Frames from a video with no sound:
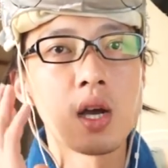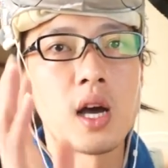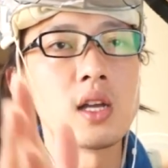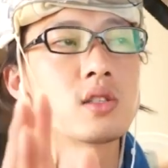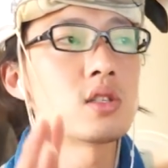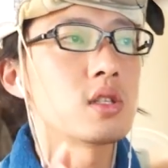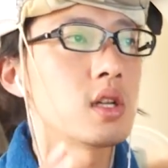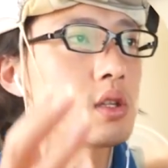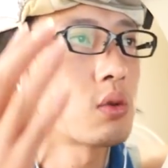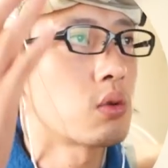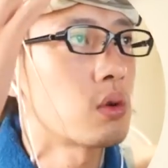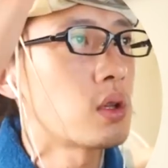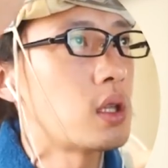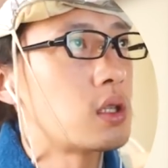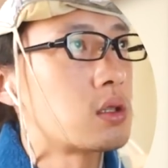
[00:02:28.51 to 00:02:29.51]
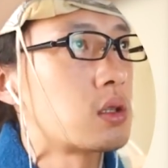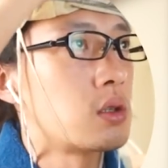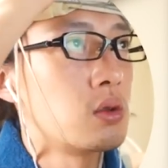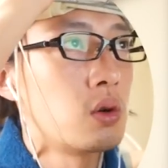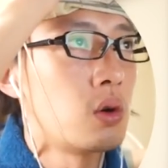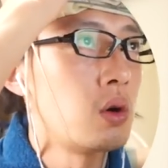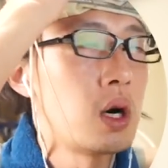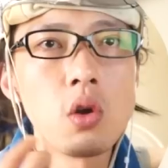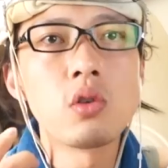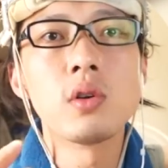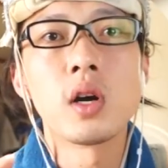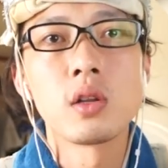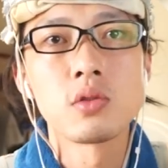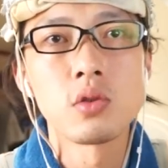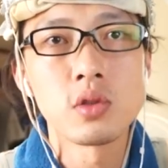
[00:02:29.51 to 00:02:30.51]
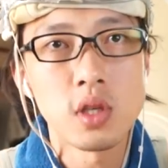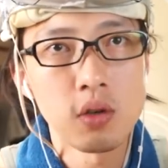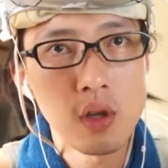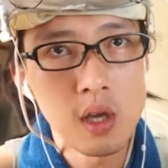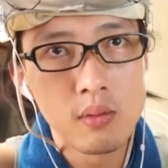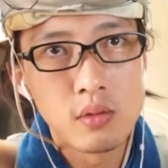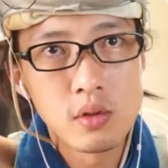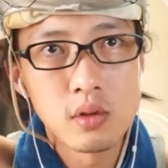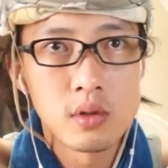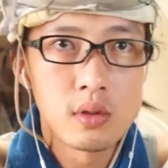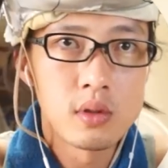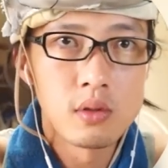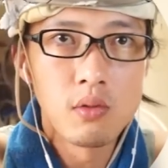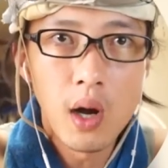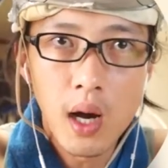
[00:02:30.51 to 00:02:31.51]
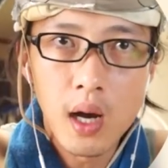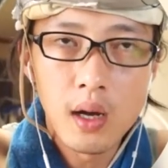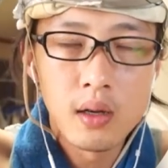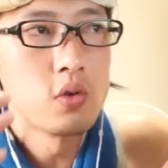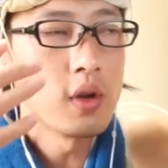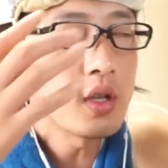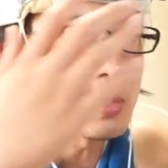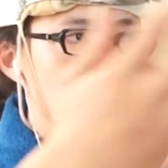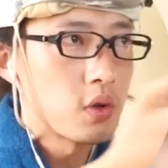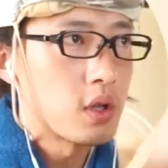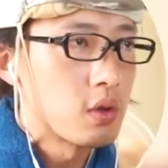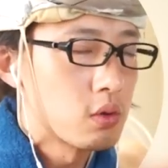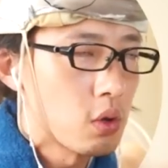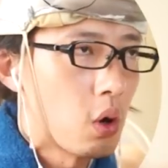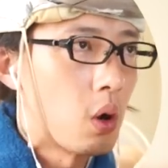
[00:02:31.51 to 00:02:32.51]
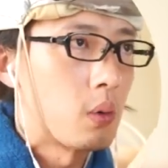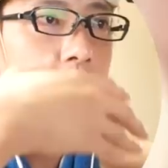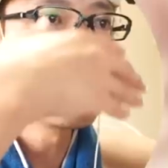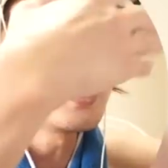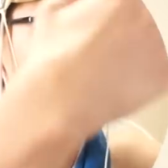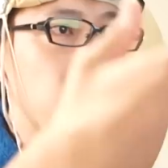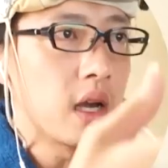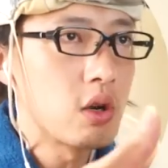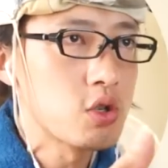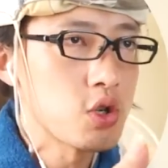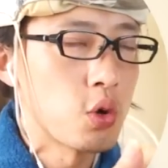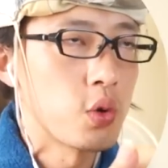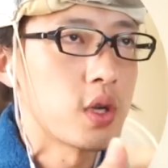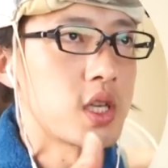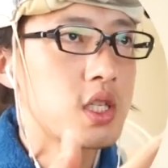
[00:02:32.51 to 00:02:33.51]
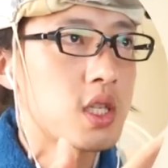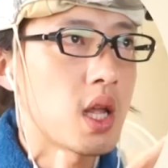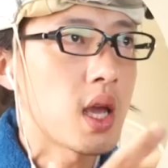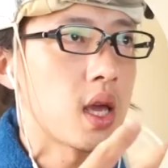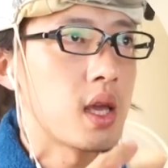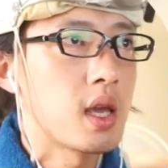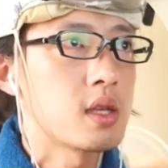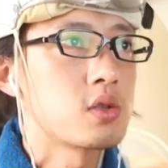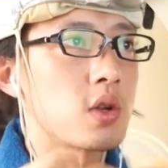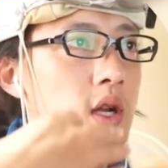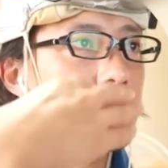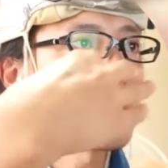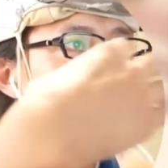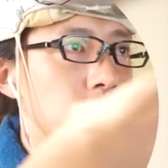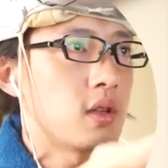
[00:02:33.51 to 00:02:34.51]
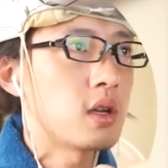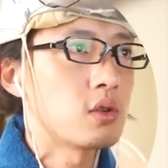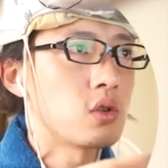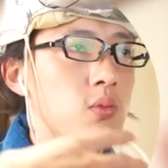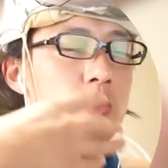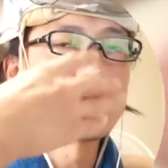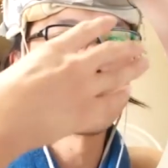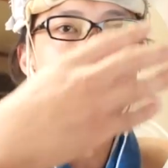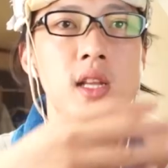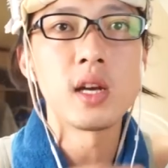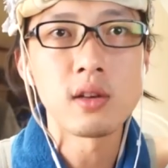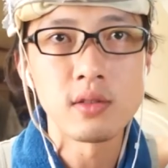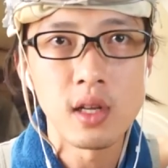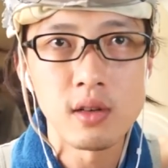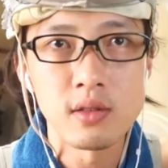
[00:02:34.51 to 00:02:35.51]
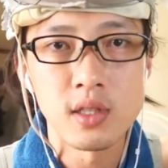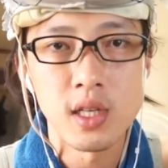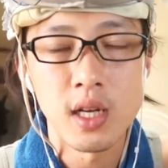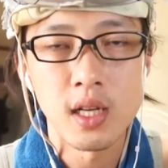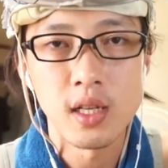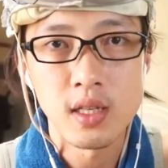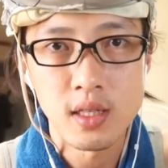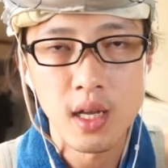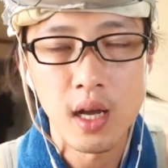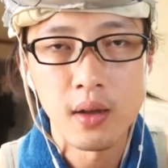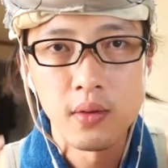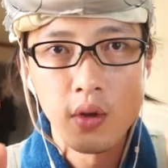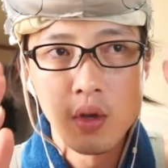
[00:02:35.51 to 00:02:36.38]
肝心なところなんですけど、よくあるソーシャルゲームは、クエストに行くと、え何かを消費して、えそれがなくなるともうできなくなるんじゃないですか。